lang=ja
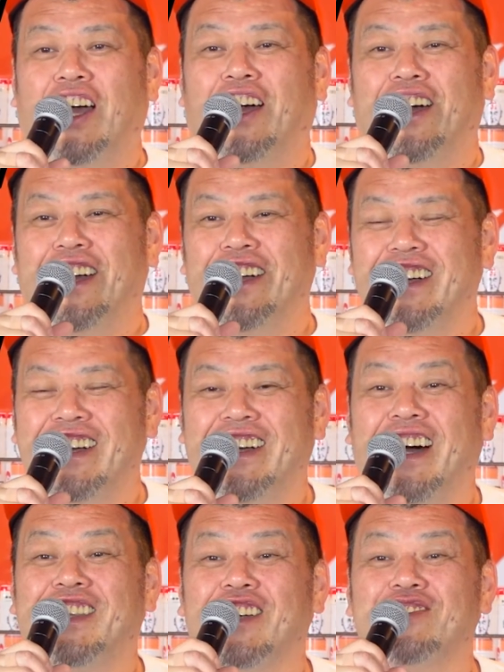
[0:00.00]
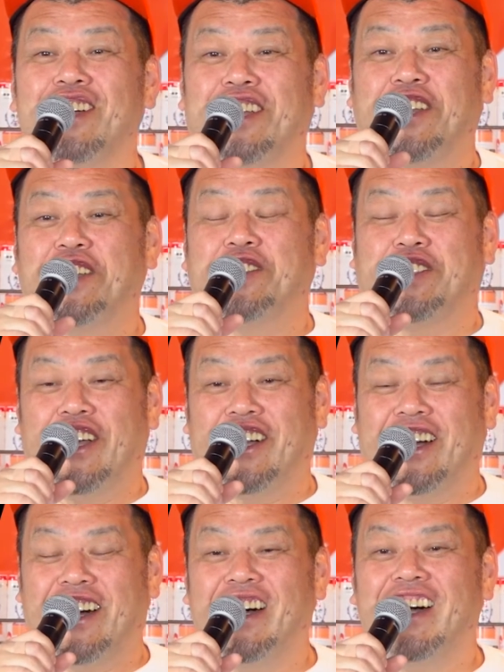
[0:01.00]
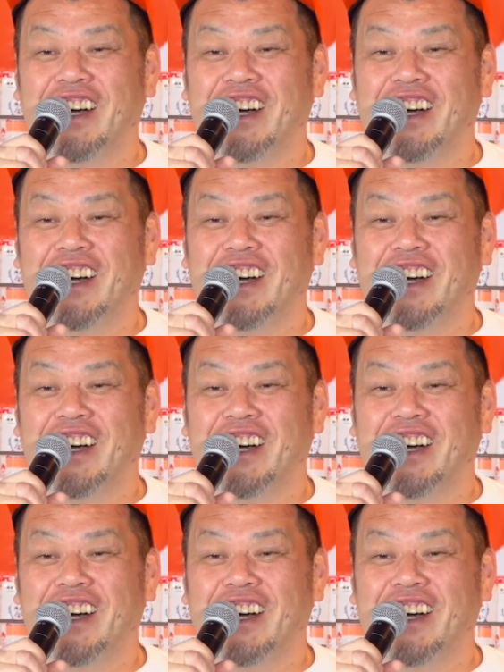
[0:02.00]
当たるわけないですやんか